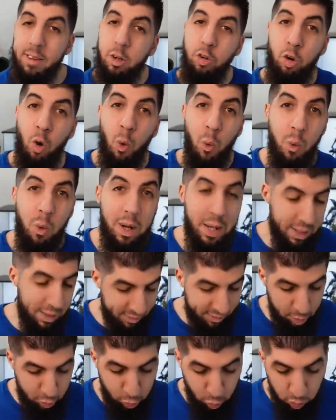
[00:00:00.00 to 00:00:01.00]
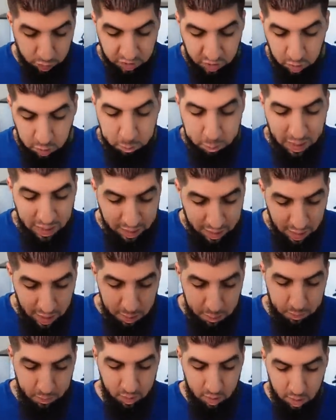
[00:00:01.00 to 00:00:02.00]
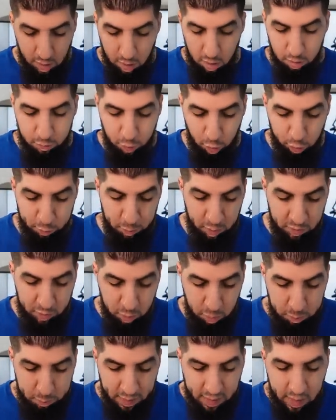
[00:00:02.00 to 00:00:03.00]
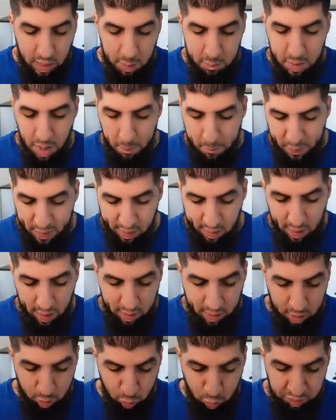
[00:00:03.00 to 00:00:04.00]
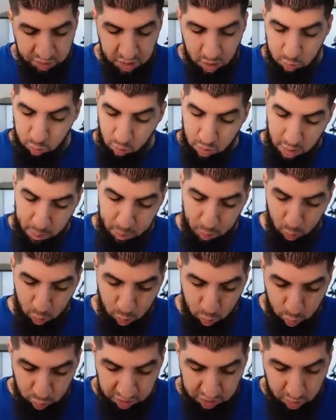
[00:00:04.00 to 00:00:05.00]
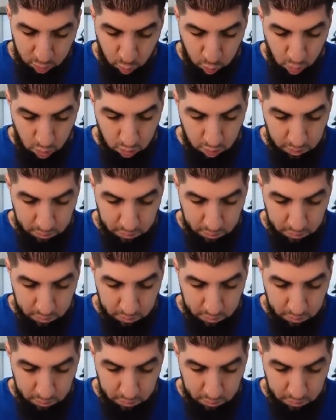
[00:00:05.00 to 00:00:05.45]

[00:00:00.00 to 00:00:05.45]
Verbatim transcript: chaud, c'est chaud, c'est une belle game. Franchement, c'est une belle game, il n'y a pas de lag et tout ça, donc là, pour le coup, c'est cool.